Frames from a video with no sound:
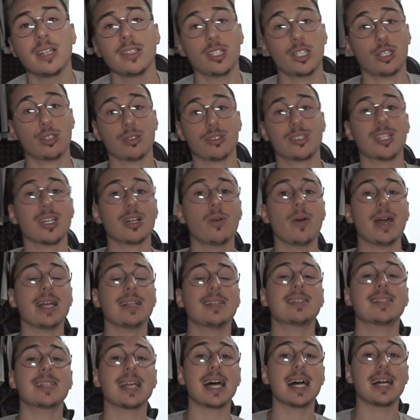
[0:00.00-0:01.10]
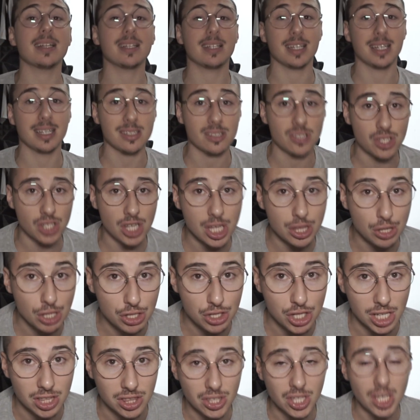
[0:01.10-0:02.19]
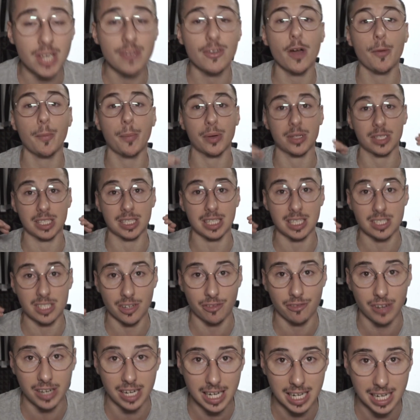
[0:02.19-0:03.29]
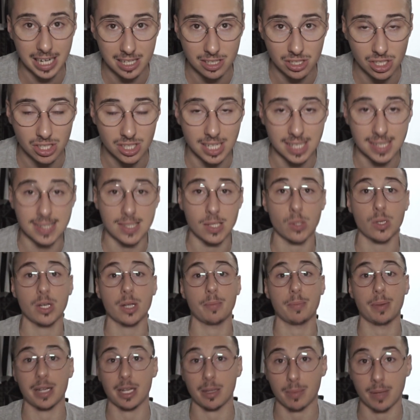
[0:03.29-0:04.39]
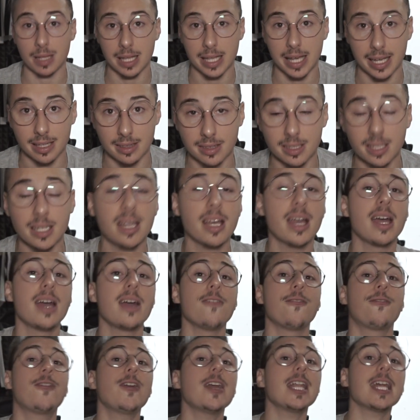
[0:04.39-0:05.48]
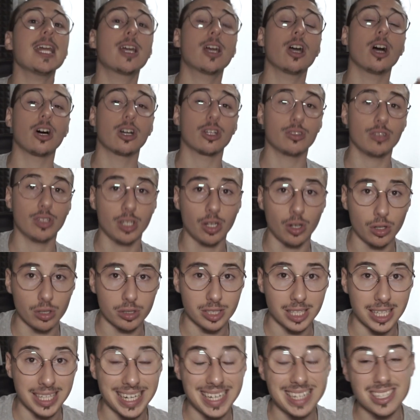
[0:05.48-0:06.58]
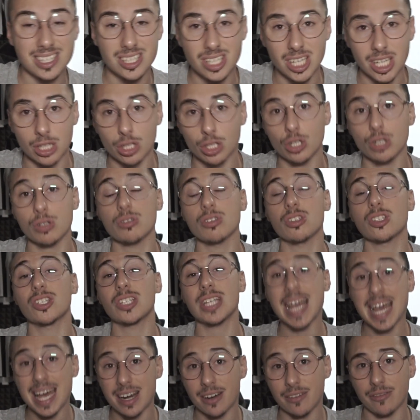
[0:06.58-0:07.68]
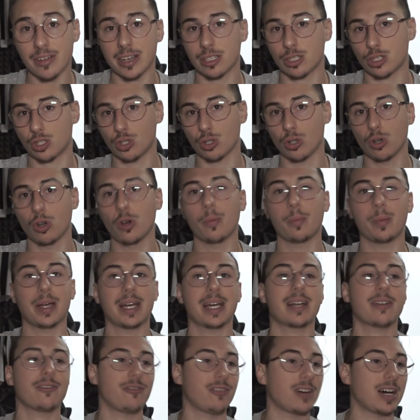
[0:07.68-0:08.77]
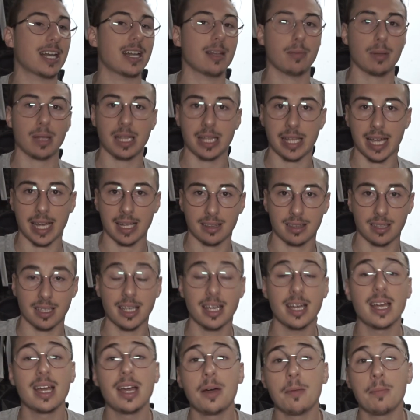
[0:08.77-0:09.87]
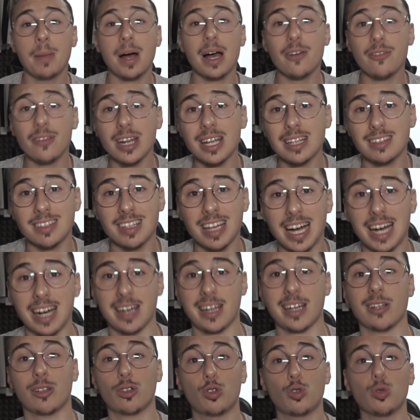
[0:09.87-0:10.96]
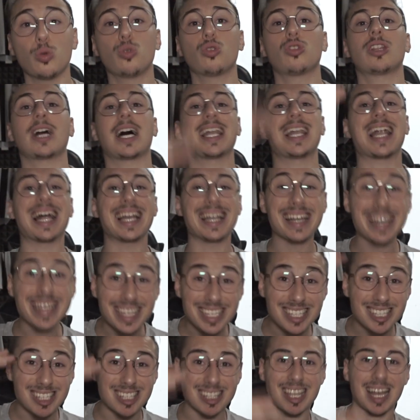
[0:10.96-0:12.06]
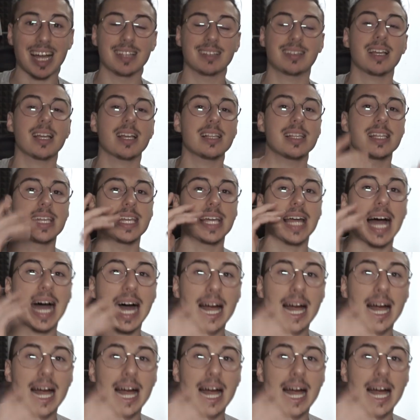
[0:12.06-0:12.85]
Di conseguenza il sito è già attivo, potete già fare le registrazioni per i biglietti. Vi ricordo inoltre che il sito non serve solo per fare i biglietti, ma avrete anche tutta la lista degli